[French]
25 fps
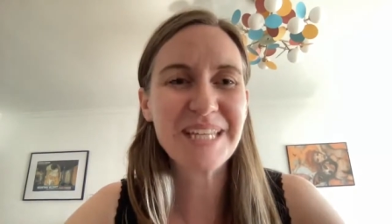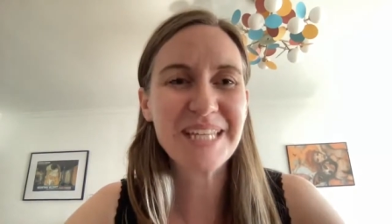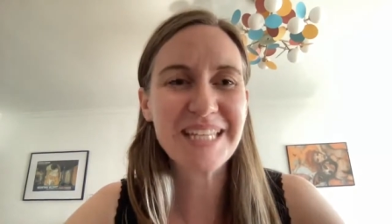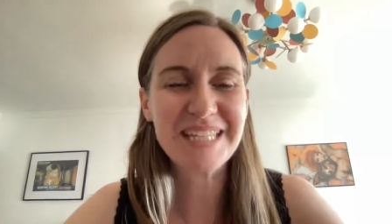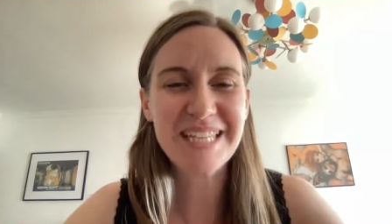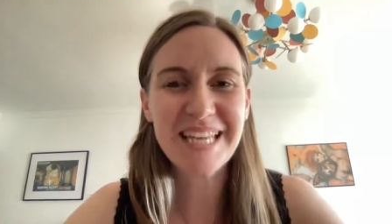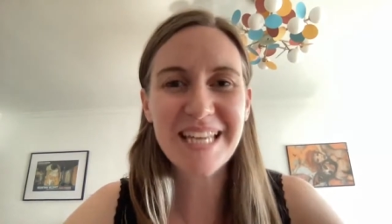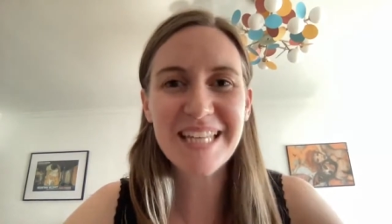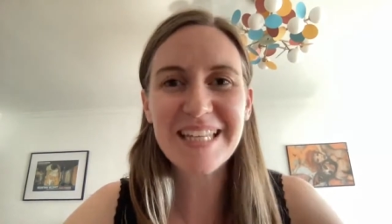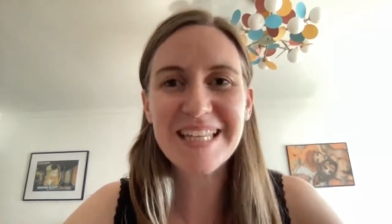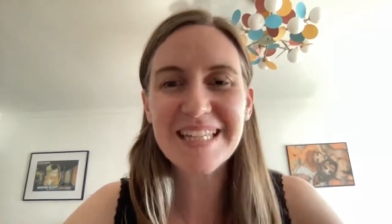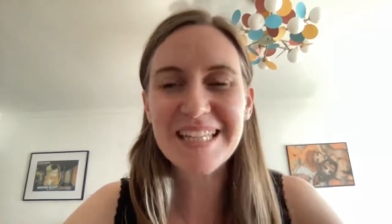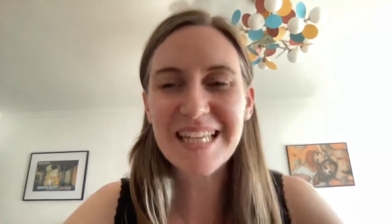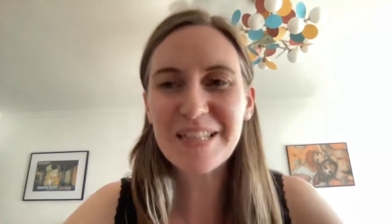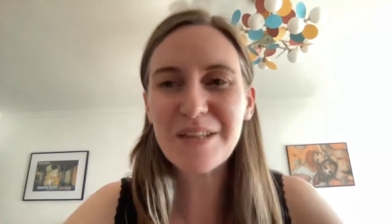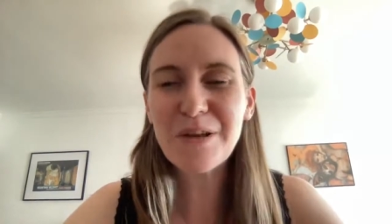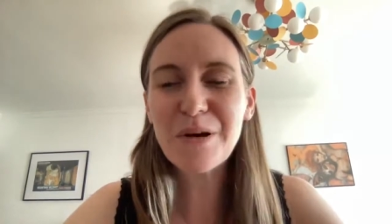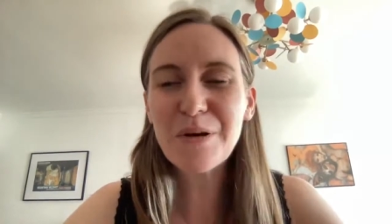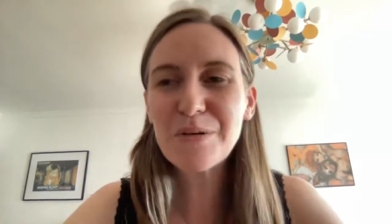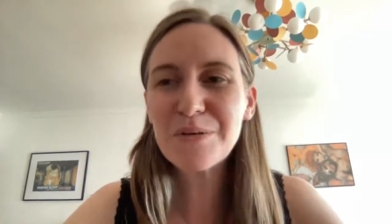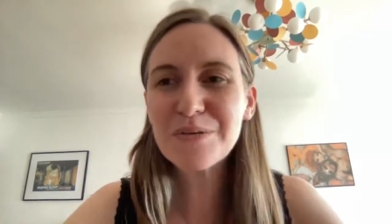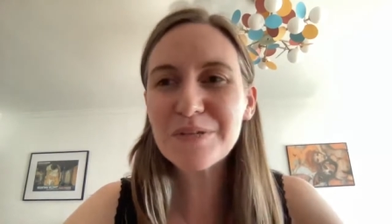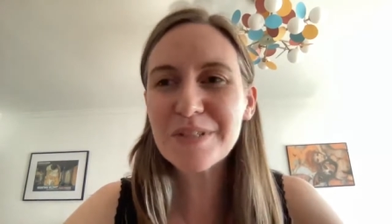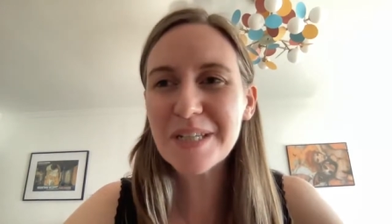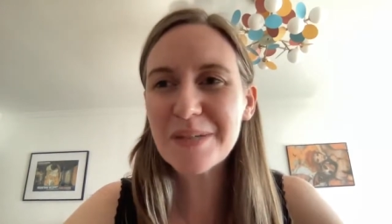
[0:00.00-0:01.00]

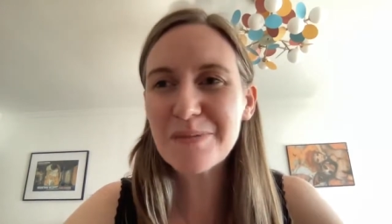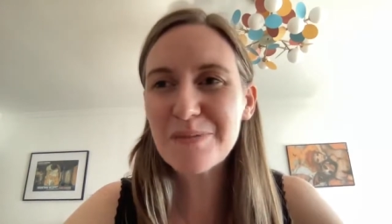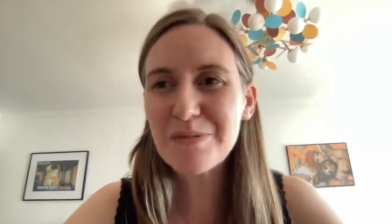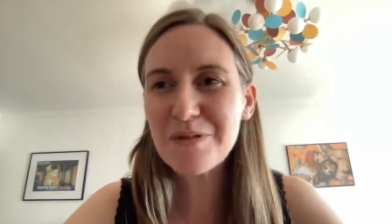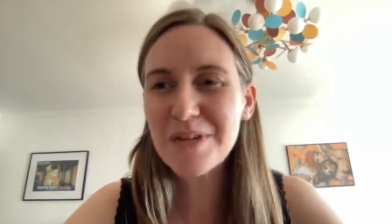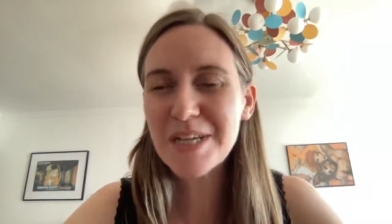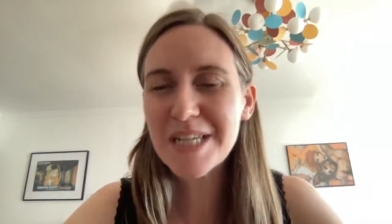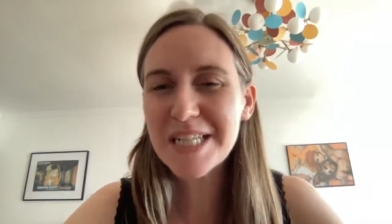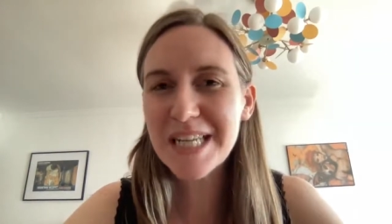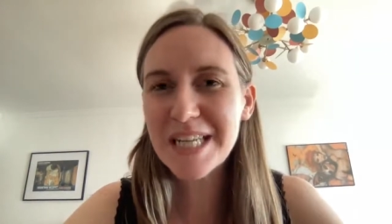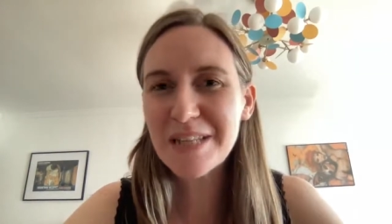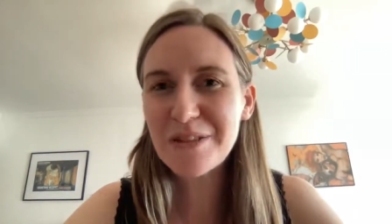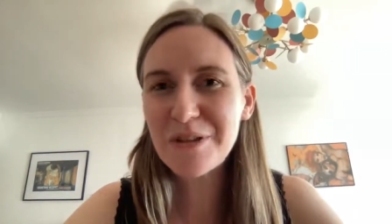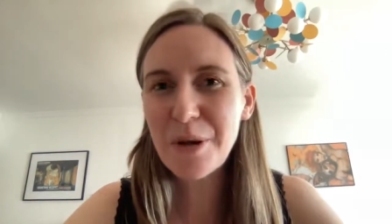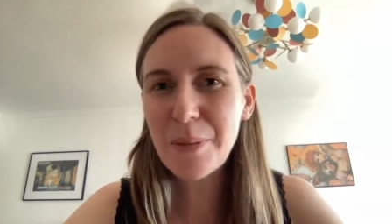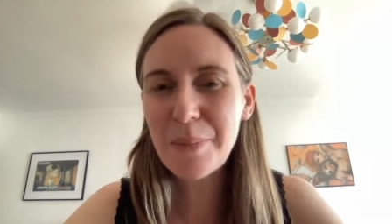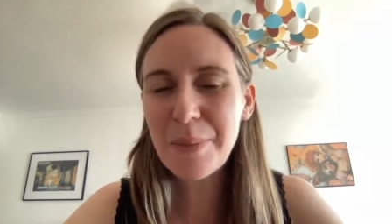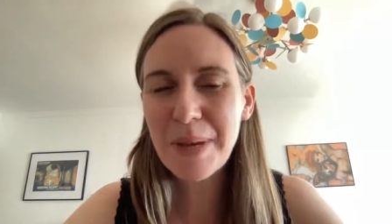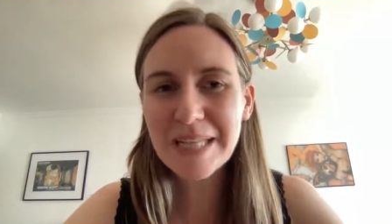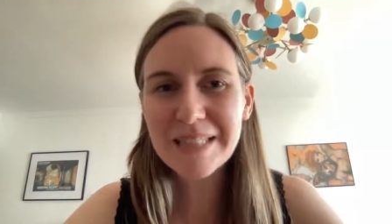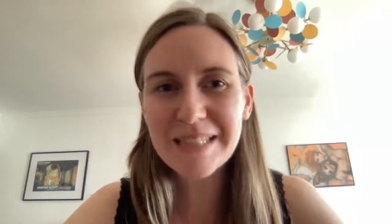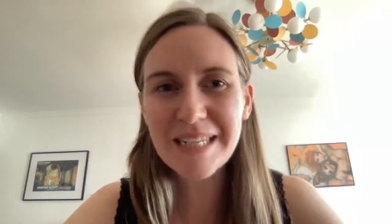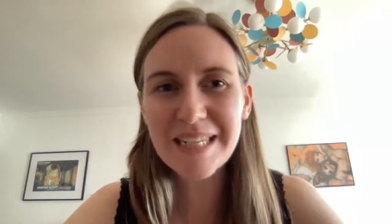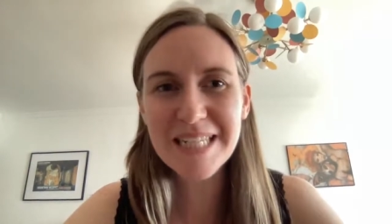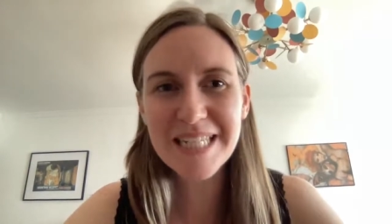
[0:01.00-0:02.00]
j'adore contribuer, j'adore
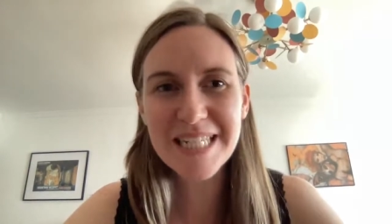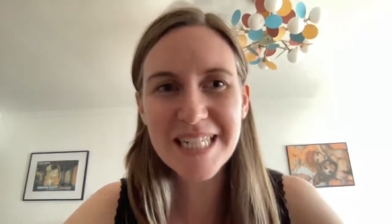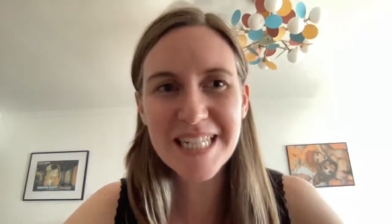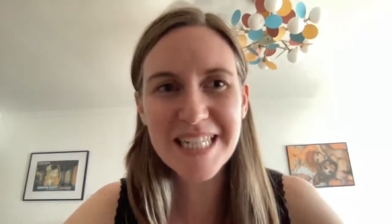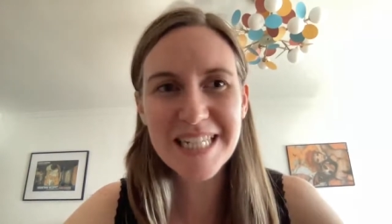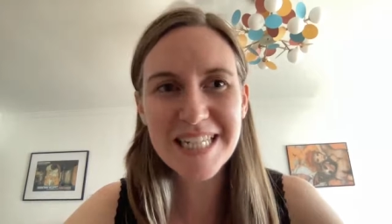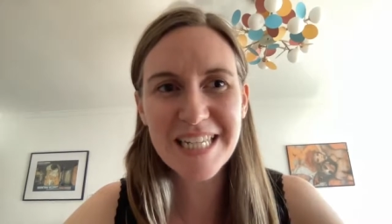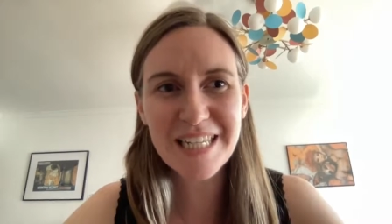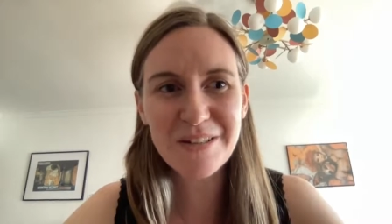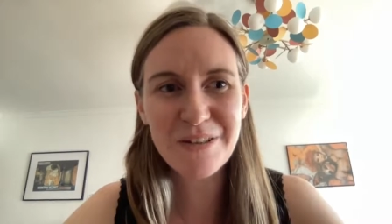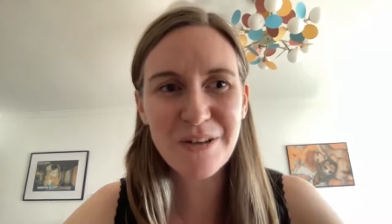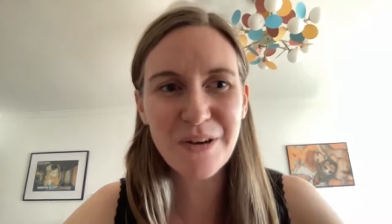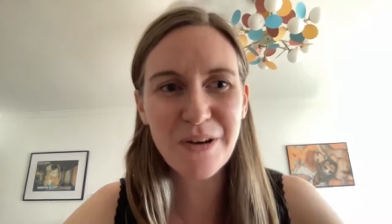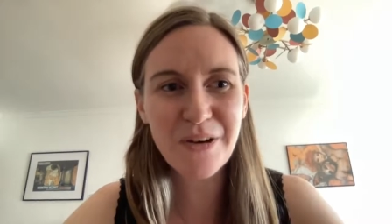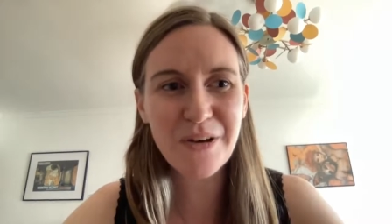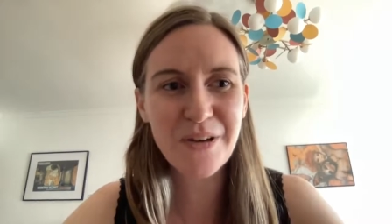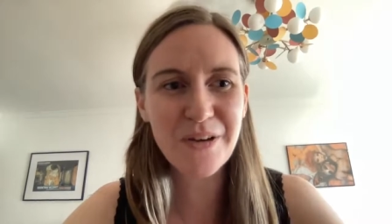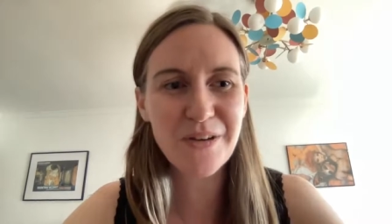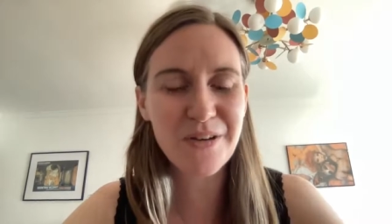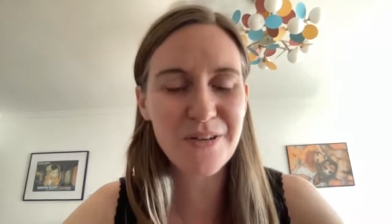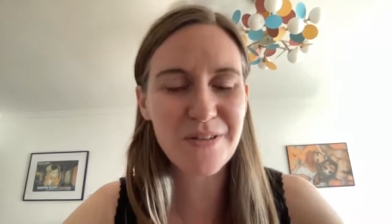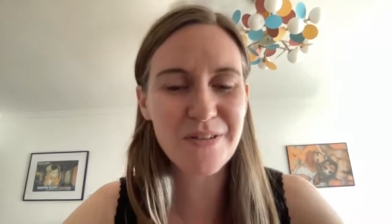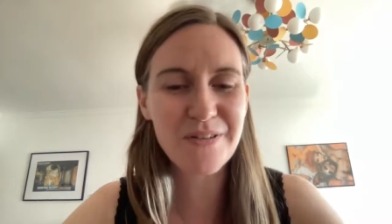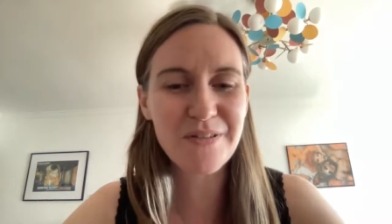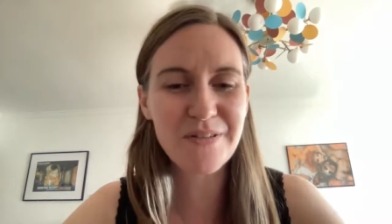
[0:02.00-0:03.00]
partager, j'adore
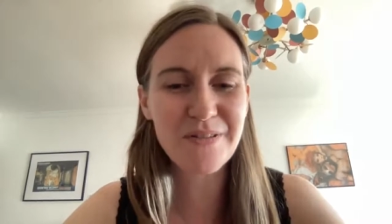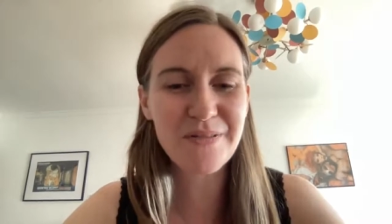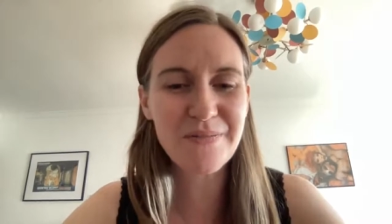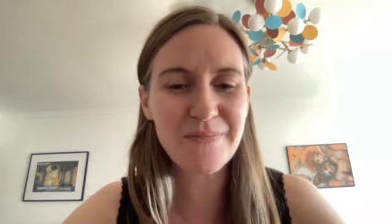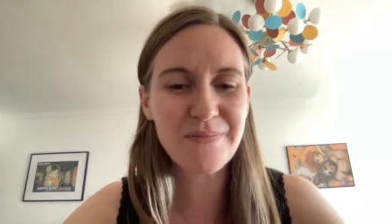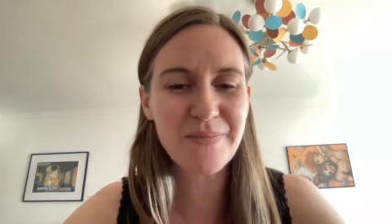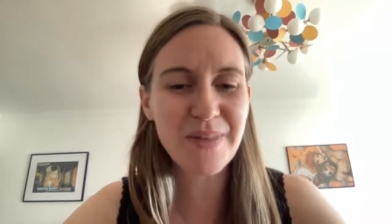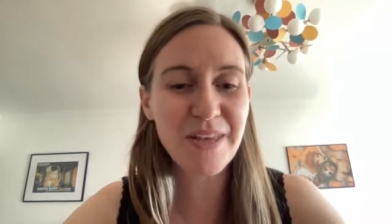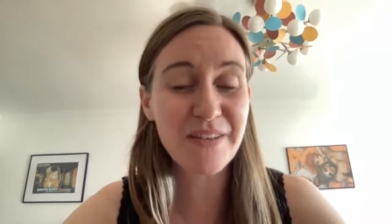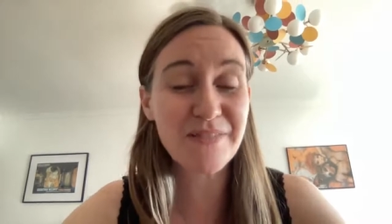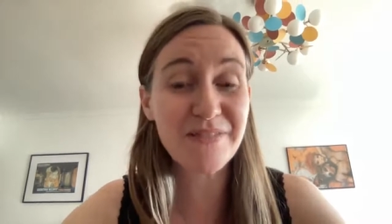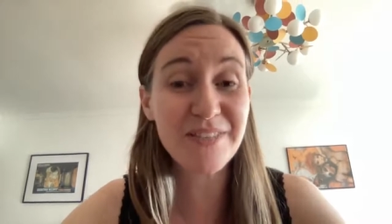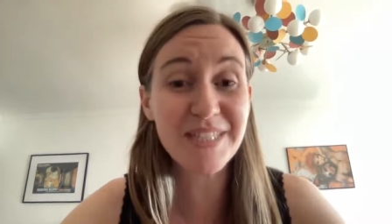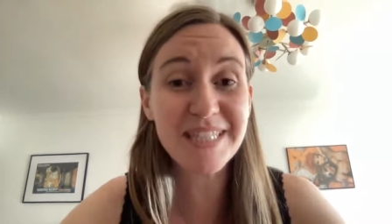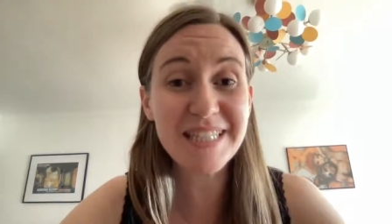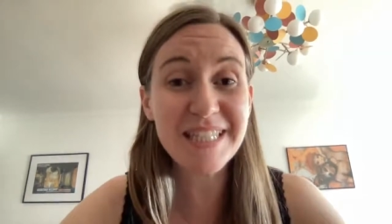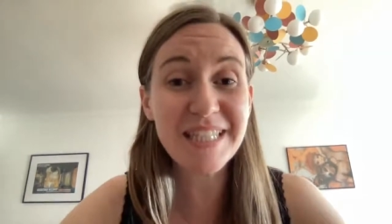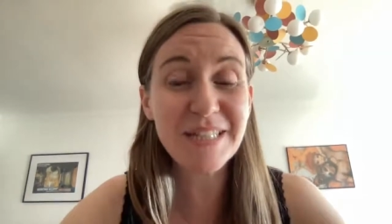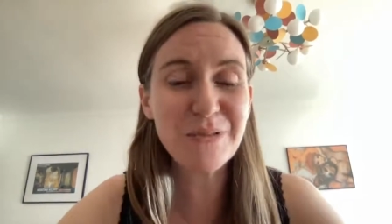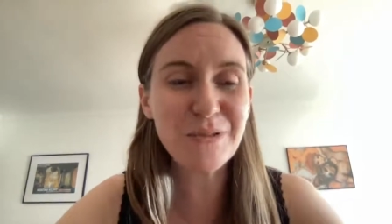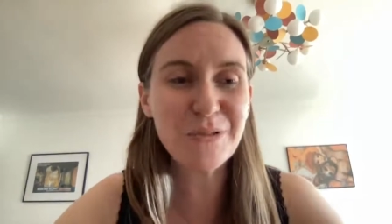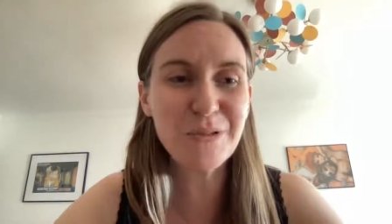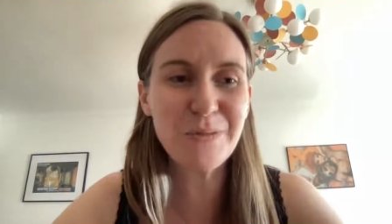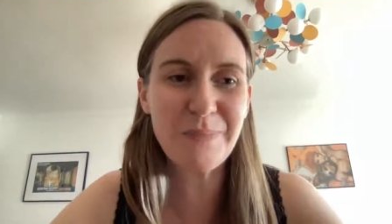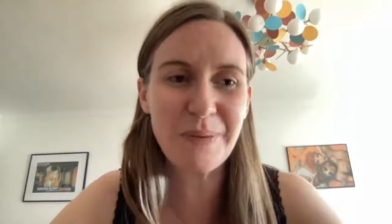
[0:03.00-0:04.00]
euh,
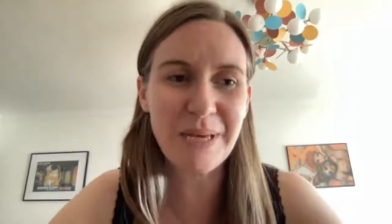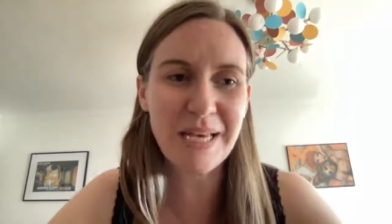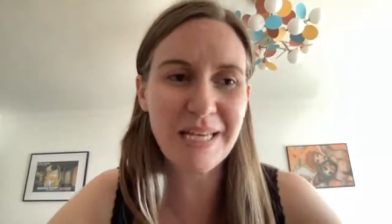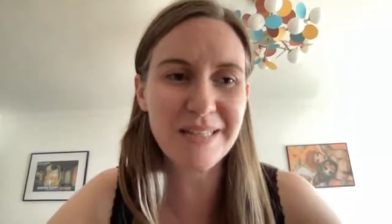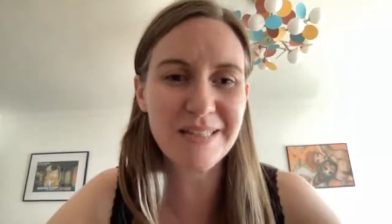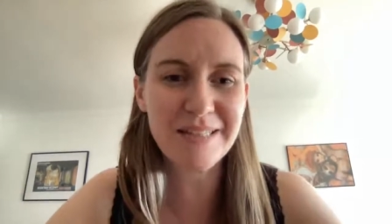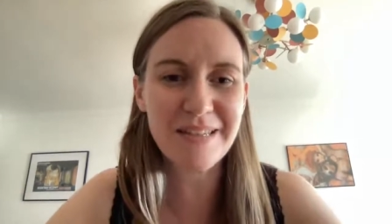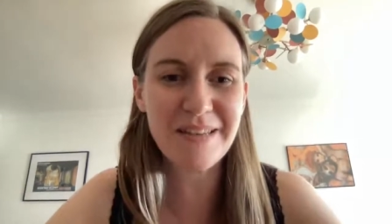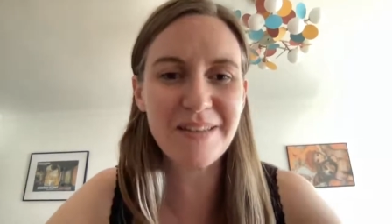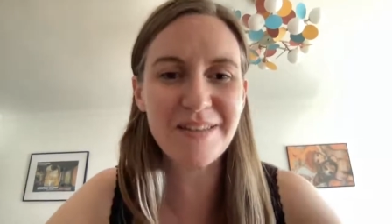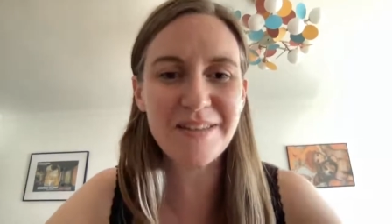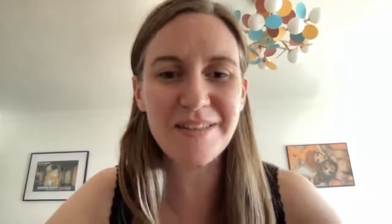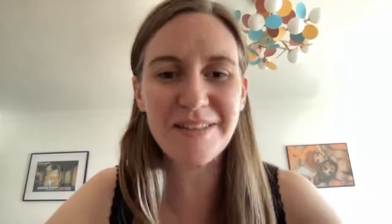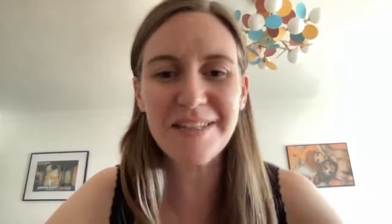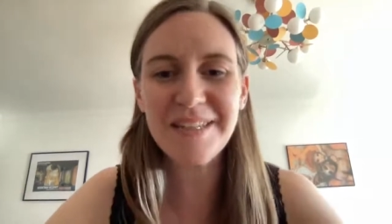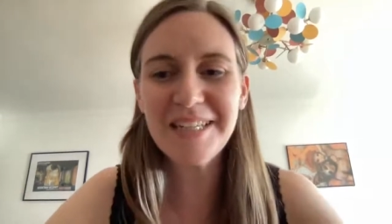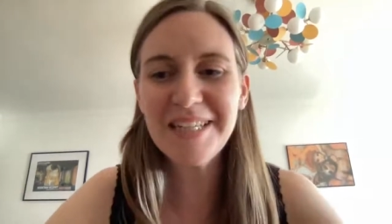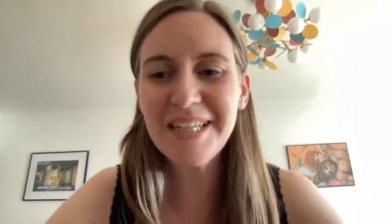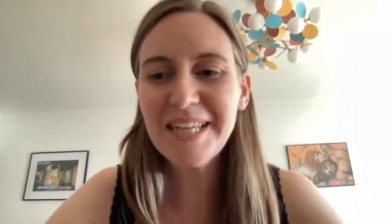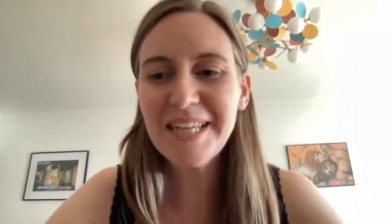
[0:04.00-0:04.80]
inviter d'autres personnes